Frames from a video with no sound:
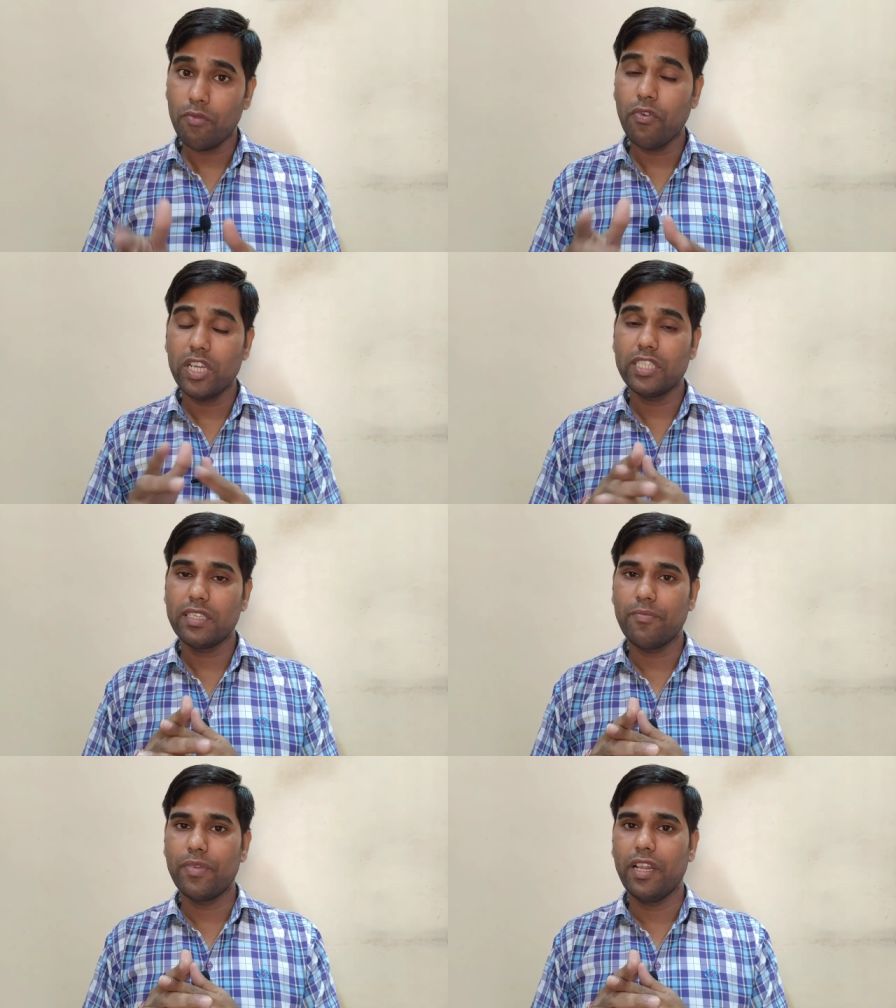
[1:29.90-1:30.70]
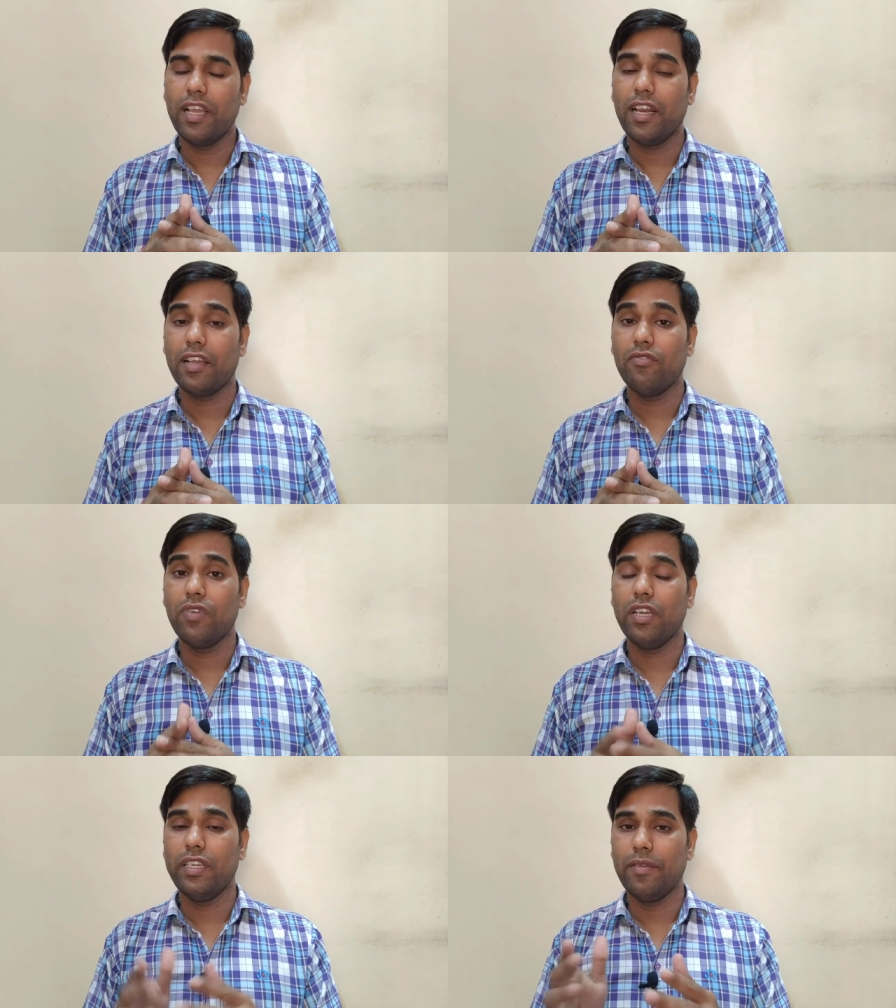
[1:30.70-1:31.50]
वो किस कंपनी के लगे
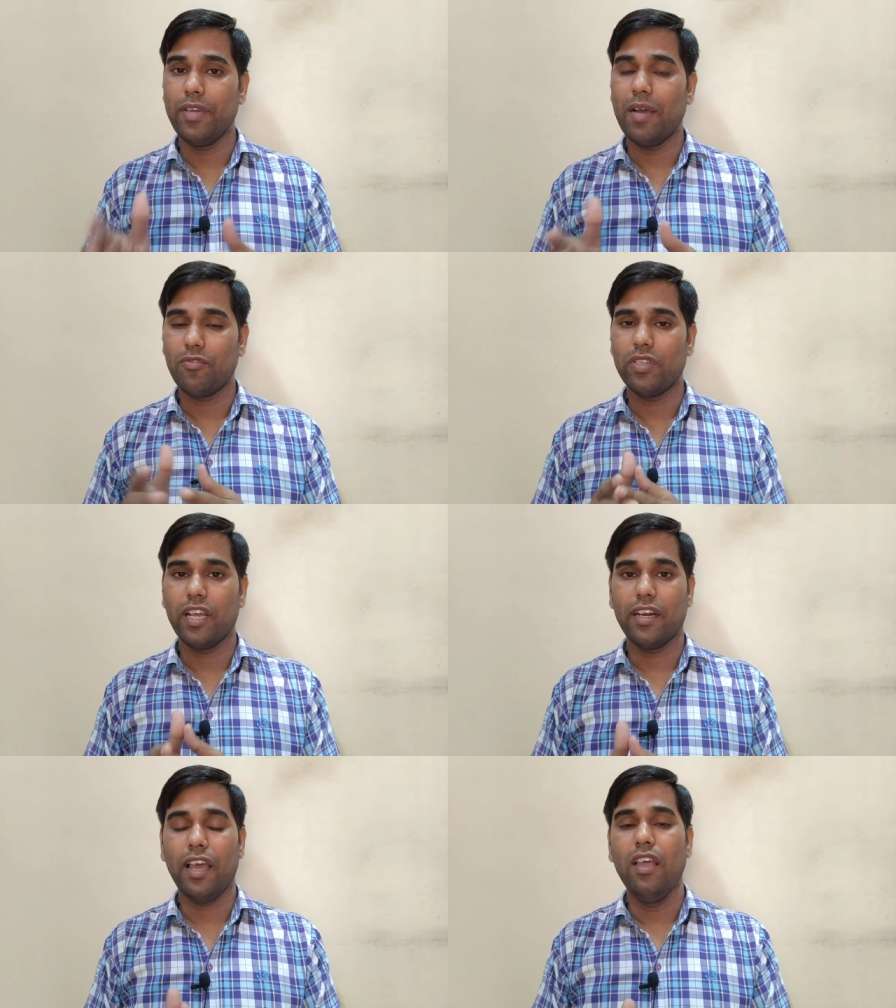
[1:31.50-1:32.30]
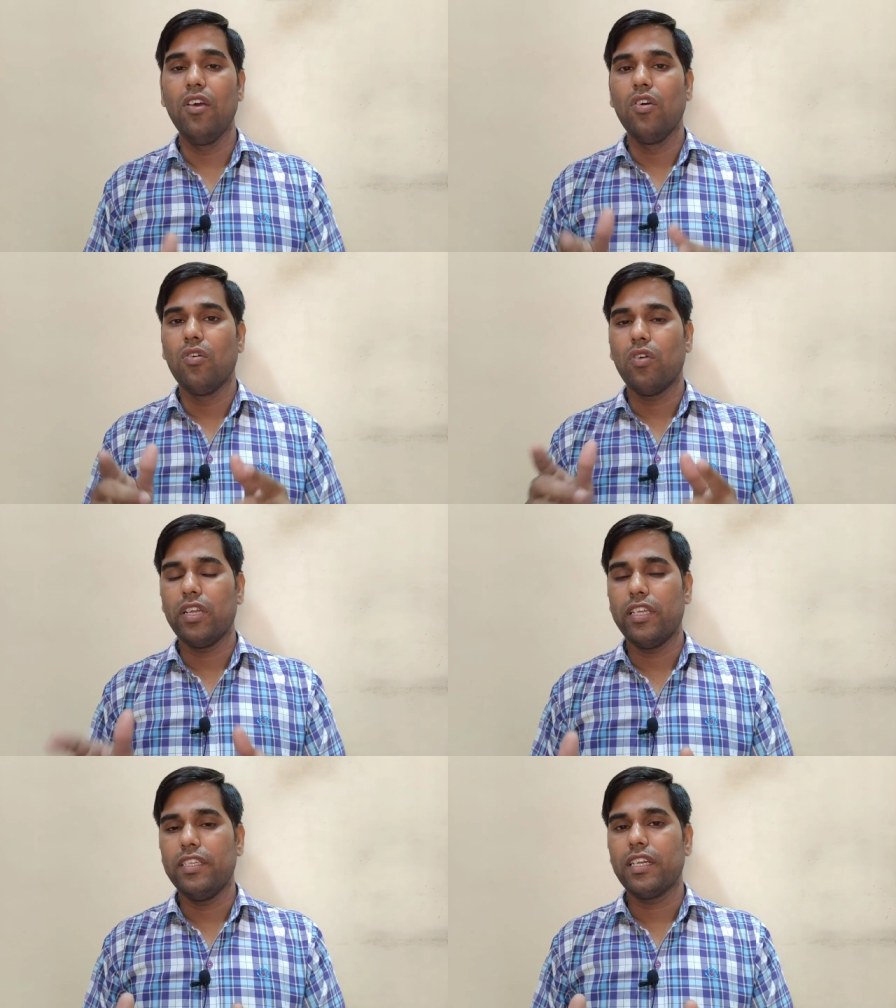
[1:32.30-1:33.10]
हुए हैं ये भी आपको देखना है
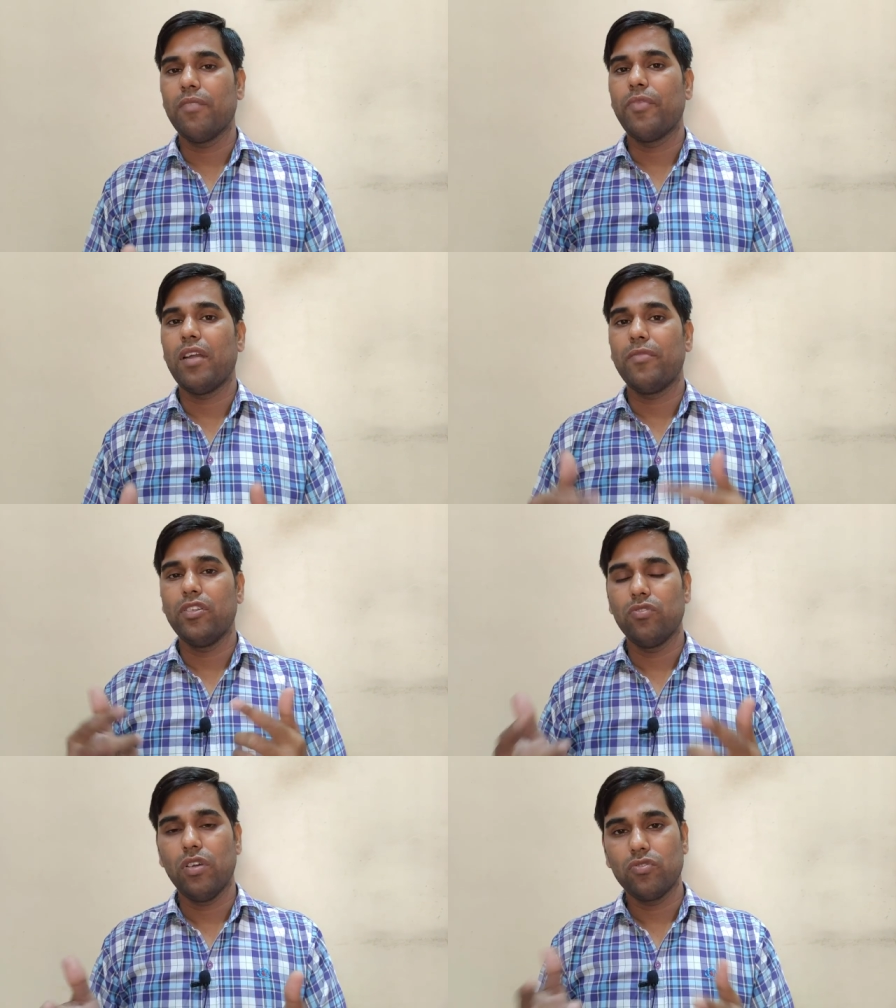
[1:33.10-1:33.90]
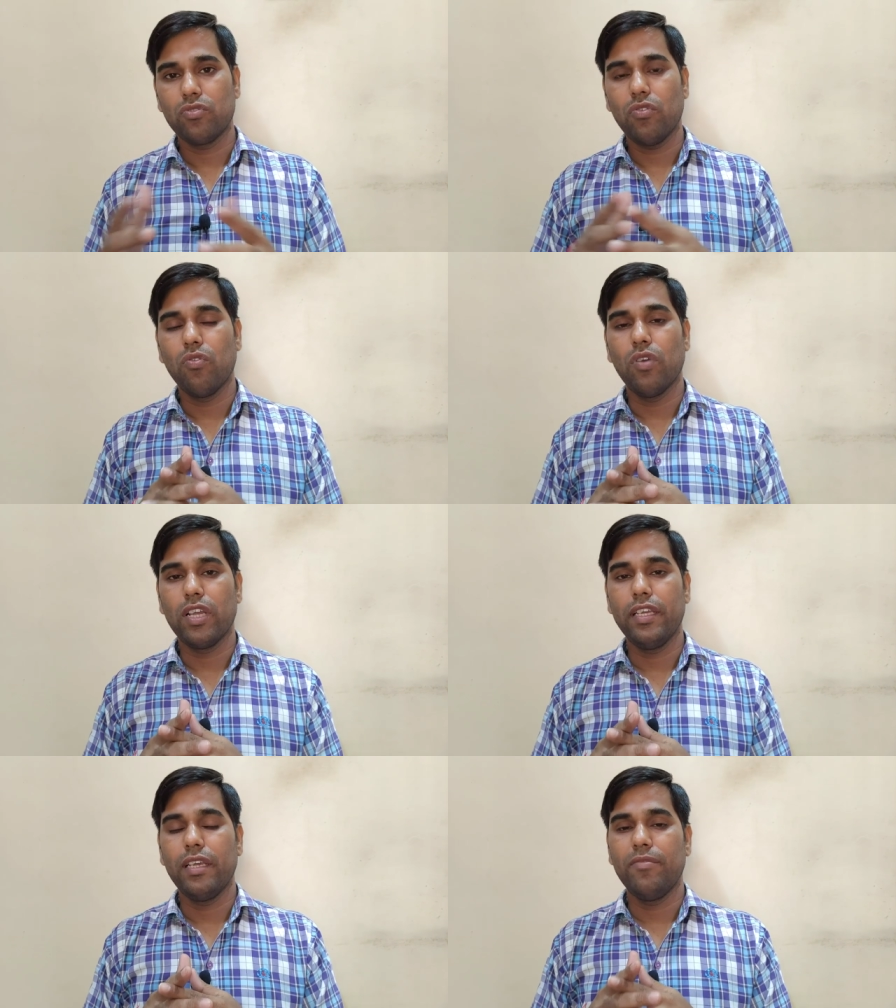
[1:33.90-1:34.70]
और इंजन कंपार्टमेंट जो है उसको
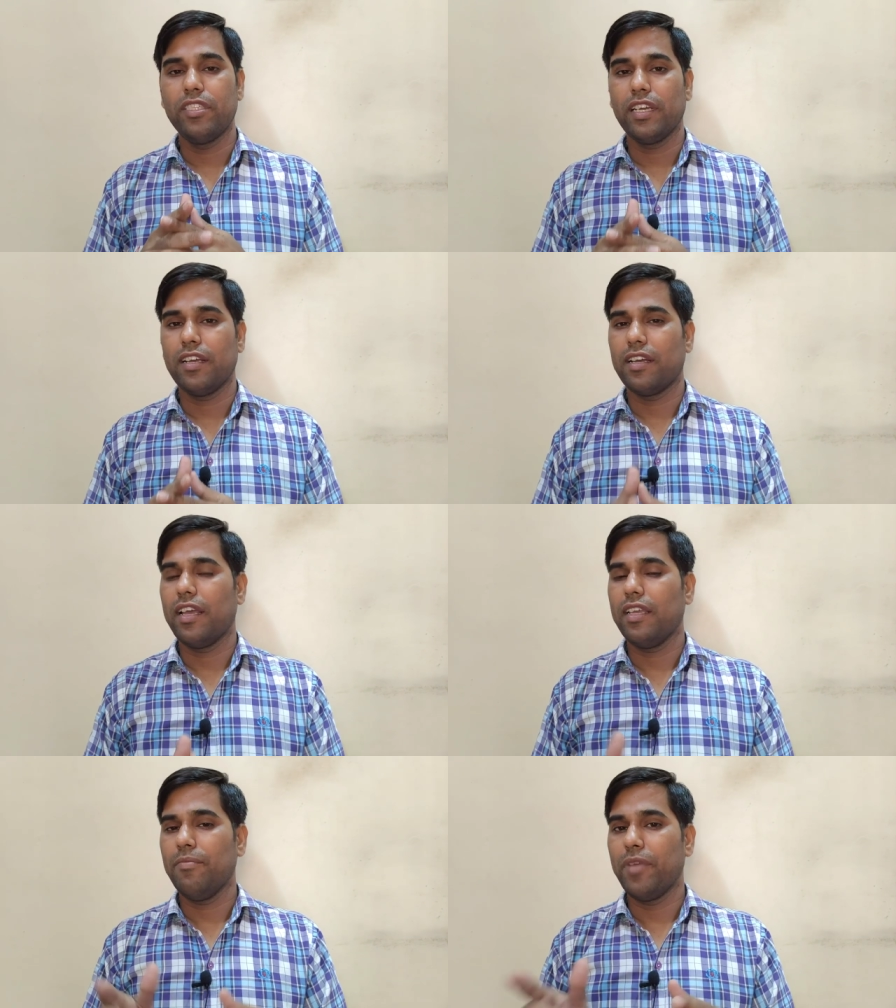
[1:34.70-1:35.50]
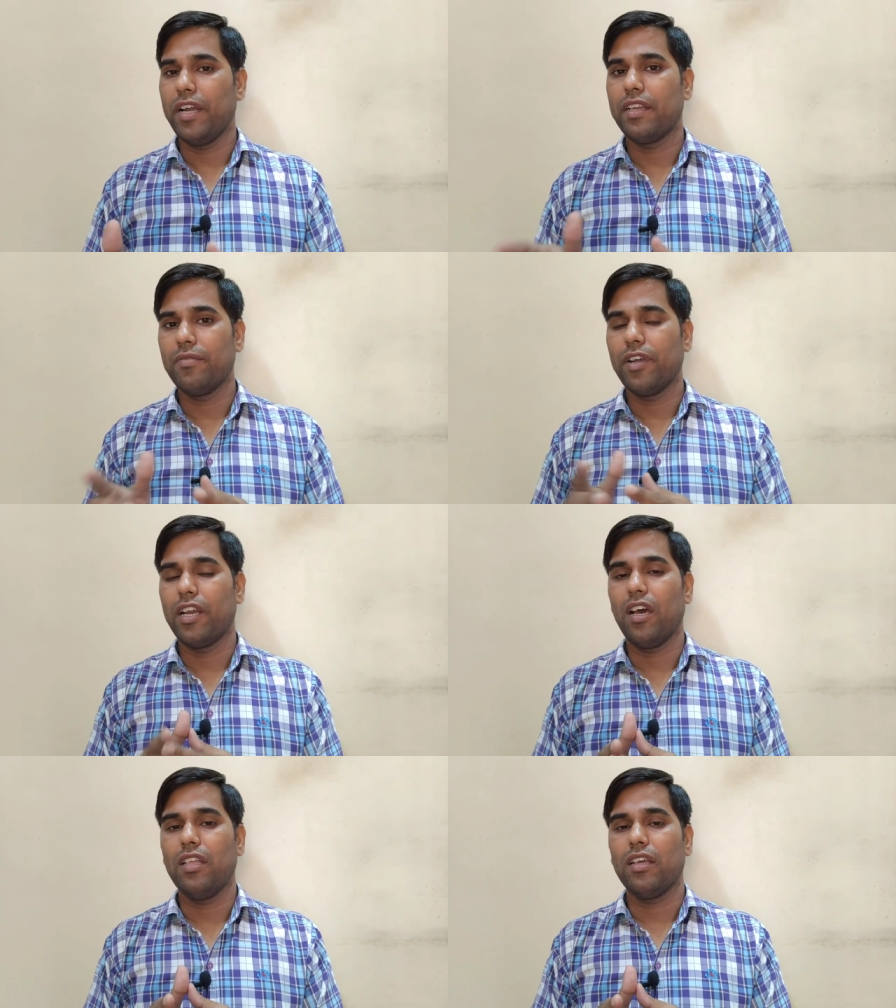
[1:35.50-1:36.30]
खोल के ये भी चेक करना है कि बैटरी
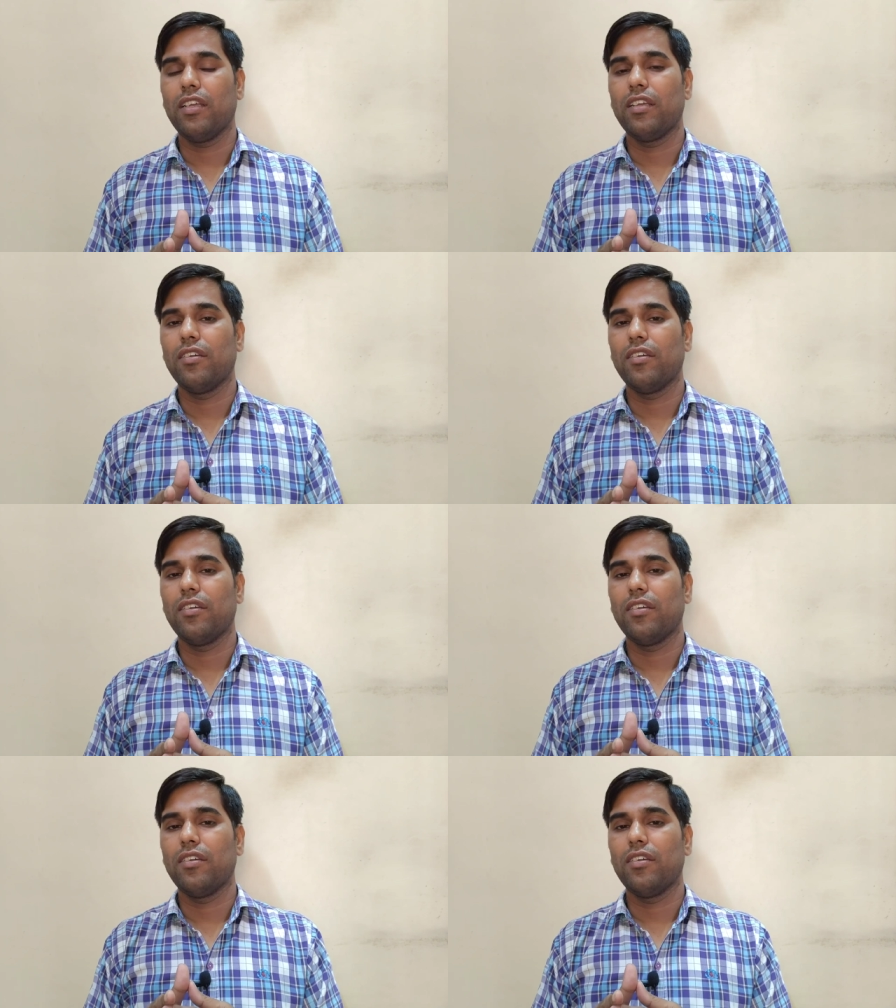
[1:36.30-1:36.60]
वगैरह